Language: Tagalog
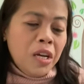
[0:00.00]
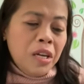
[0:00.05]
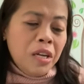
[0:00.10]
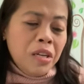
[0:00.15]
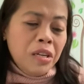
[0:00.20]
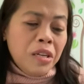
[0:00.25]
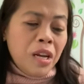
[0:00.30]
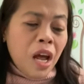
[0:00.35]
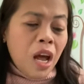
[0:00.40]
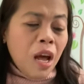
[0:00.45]

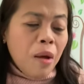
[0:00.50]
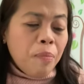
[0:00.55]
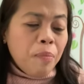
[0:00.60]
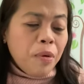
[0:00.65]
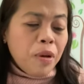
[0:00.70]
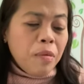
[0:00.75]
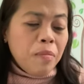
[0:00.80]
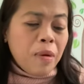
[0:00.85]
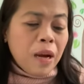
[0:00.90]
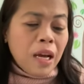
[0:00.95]

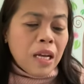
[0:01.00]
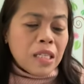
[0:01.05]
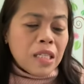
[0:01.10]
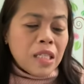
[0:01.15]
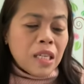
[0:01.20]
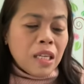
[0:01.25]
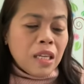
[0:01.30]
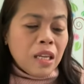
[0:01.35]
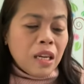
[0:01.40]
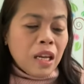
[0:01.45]
Naapoy mga
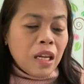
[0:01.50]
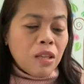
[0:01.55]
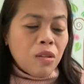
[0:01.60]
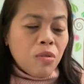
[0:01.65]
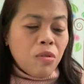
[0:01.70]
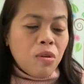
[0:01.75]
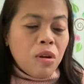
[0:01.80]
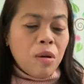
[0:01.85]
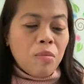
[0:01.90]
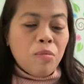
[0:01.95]

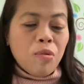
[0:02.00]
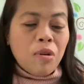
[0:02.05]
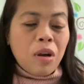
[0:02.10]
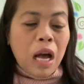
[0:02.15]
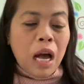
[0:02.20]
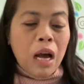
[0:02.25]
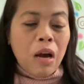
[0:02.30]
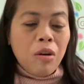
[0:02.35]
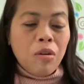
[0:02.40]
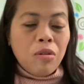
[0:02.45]
sikreto nga
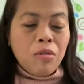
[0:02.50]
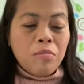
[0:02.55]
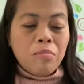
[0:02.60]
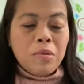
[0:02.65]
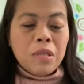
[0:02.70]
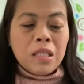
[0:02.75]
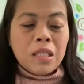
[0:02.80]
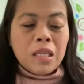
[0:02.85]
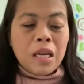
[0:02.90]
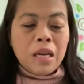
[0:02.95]
mukaon
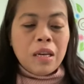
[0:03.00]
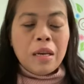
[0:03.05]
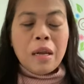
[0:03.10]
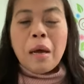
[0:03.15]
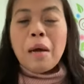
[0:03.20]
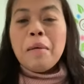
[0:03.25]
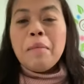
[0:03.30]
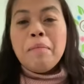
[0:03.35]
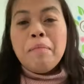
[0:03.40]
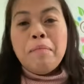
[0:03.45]
bisan
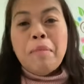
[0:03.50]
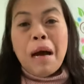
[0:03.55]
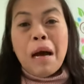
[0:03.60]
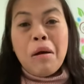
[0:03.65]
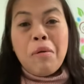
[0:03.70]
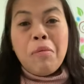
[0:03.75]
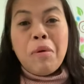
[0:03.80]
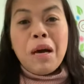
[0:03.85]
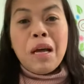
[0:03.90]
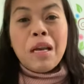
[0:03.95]

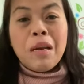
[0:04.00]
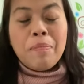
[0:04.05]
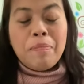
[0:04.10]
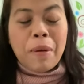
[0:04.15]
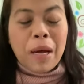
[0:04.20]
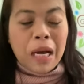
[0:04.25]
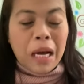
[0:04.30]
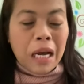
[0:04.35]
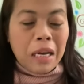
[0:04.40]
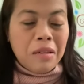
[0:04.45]
bawal
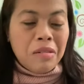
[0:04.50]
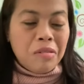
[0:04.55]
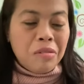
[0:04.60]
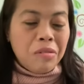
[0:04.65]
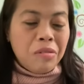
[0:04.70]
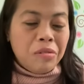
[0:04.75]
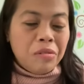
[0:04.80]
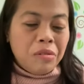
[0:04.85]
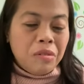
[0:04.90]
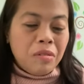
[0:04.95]

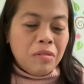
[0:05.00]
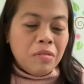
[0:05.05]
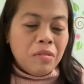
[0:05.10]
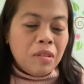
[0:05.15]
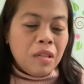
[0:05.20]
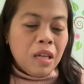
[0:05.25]
pakanon.